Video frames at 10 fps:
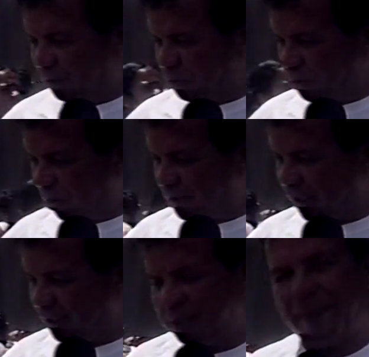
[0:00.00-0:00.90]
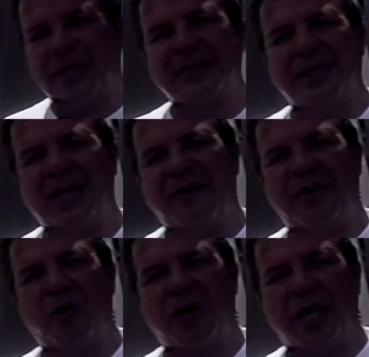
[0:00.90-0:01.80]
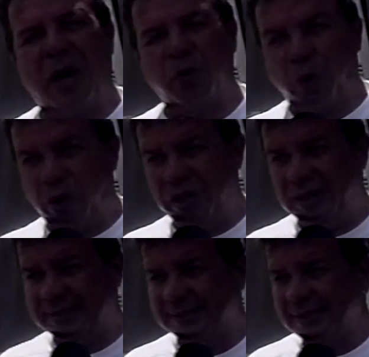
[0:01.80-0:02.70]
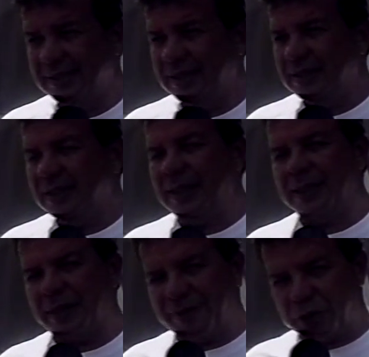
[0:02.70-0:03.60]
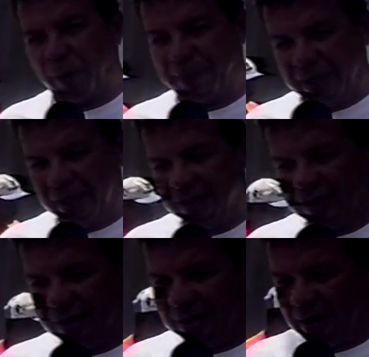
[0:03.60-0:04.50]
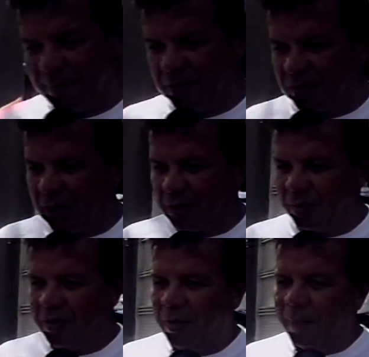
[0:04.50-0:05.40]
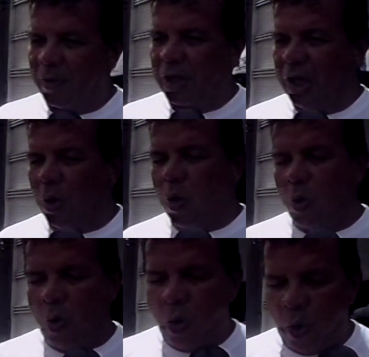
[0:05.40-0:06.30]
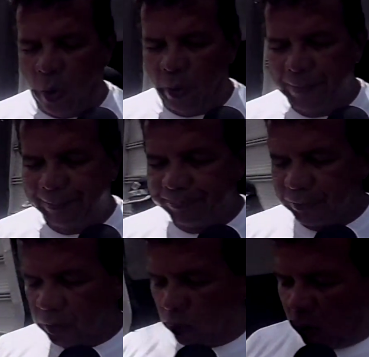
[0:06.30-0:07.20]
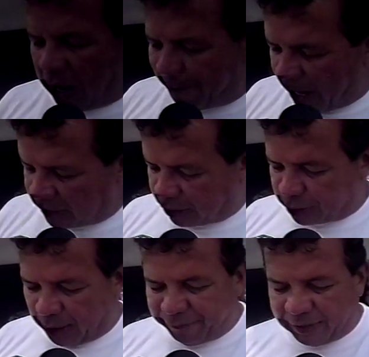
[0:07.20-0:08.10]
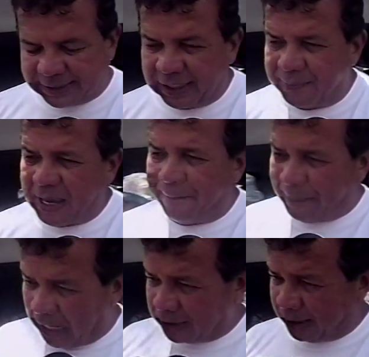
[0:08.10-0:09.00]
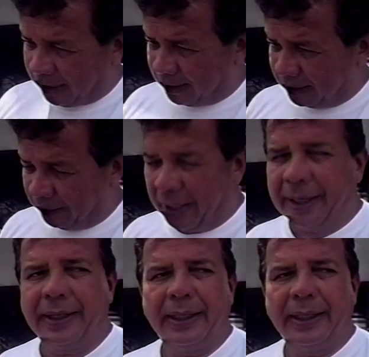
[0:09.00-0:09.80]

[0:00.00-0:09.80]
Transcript: auditório que a gente apresentava no Canal 2 e na TV Tupi. Depois eu quero, porque o, o, o rapaz que está fazendo a minha página, não é?